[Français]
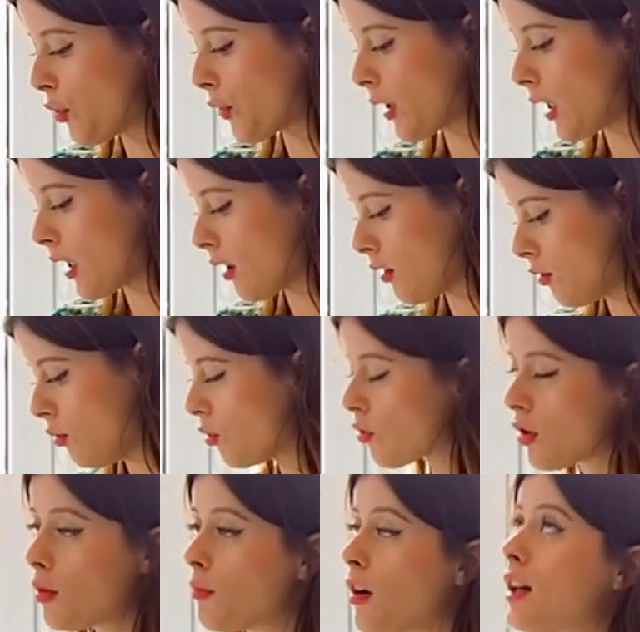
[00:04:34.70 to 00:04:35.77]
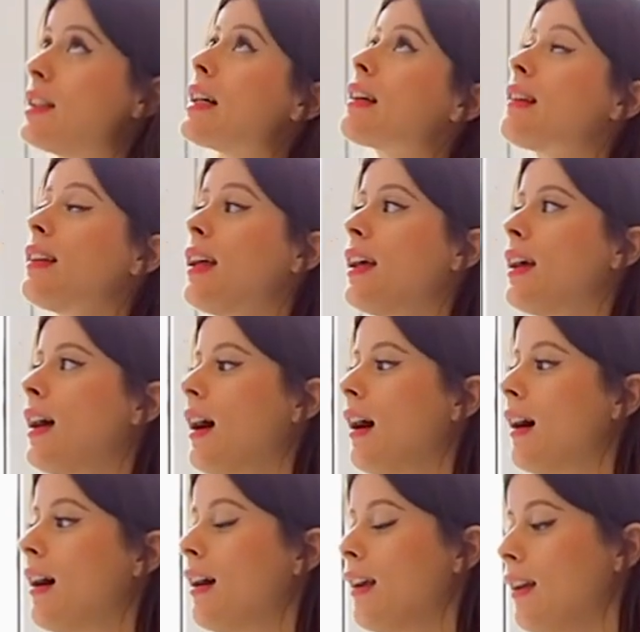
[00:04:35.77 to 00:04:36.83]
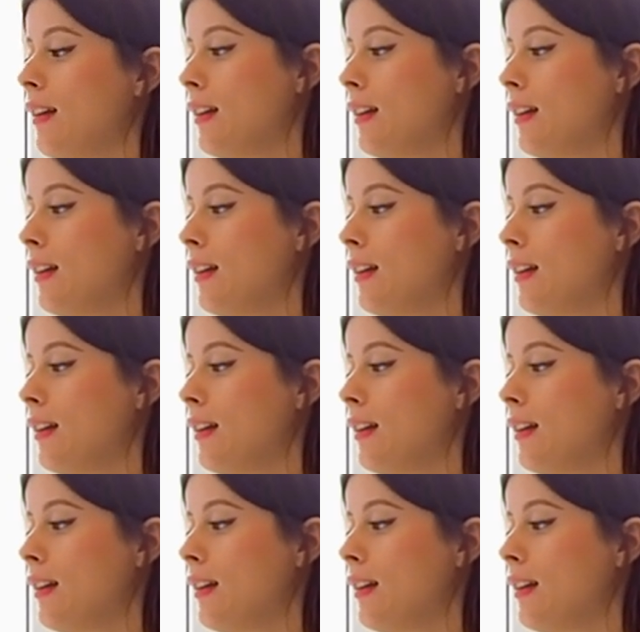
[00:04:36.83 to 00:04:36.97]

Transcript: offrir non seulement un accès à